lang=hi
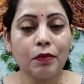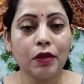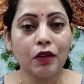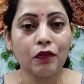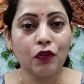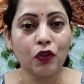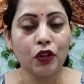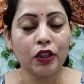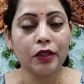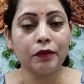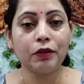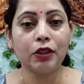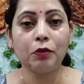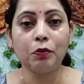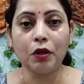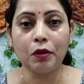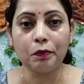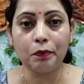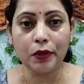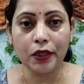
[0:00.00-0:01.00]
सब
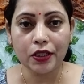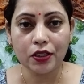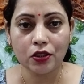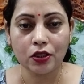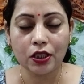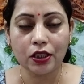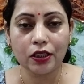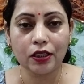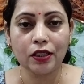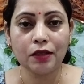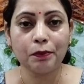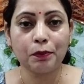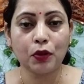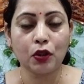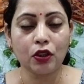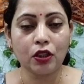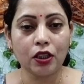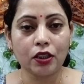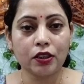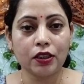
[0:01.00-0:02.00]
अफोर्डेबल में बेस्ट हैं
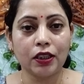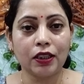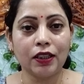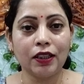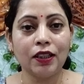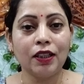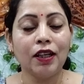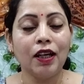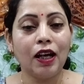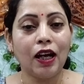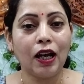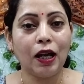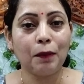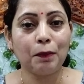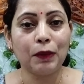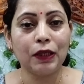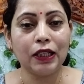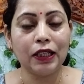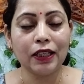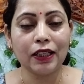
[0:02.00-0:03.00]
प्रोडक्ट हैं
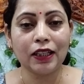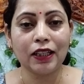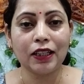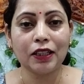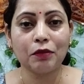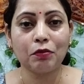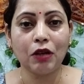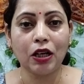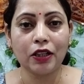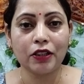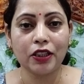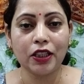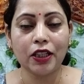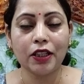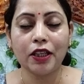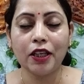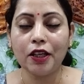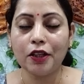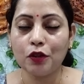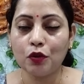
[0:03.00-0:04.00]
आप लेके एक बार
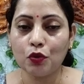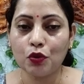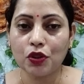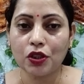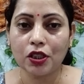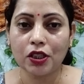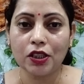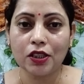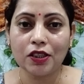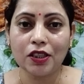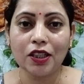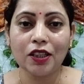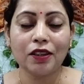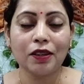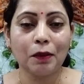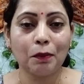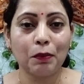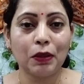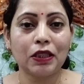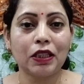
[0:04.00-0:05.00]
देखिए यूज़
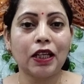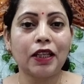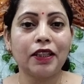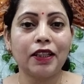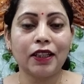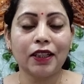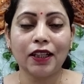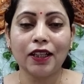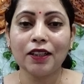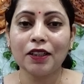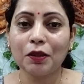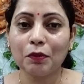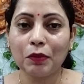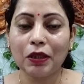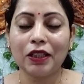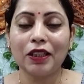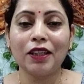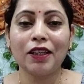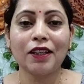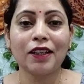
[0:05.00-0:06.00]
कीजिए तब बताइएगा कि
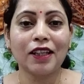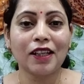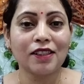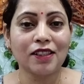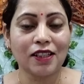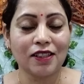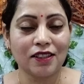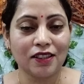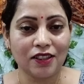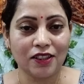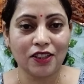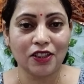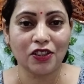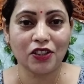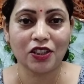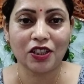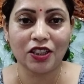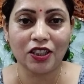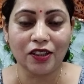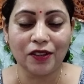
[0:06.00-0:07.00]
मैंने कैसा सजेस्ट